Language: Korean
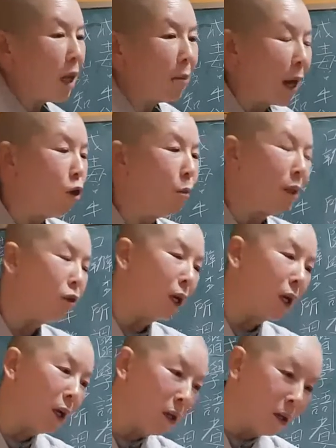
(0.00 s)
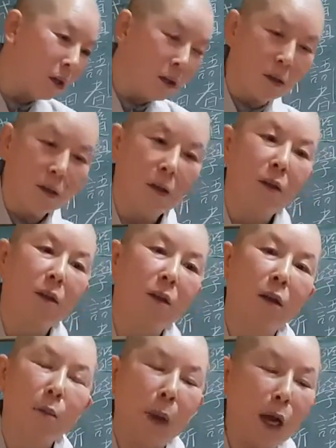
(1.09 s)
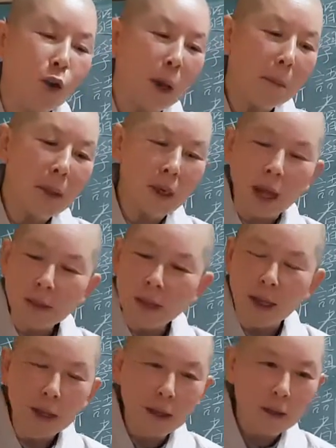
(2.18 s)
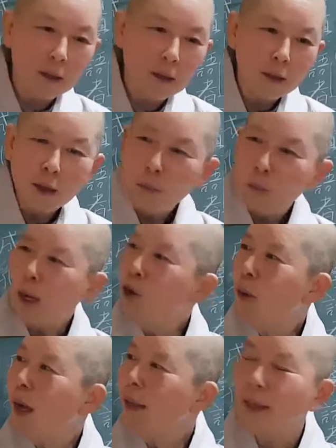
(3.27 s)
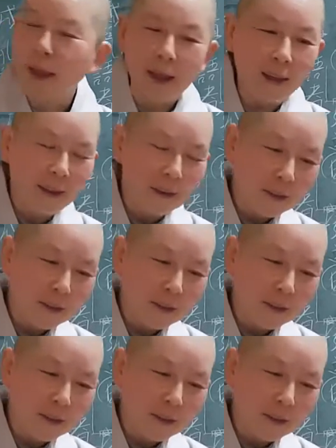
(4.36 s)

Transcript: 맨날 말로만 저래. 말로만 맨날 한대. 말로만 했대.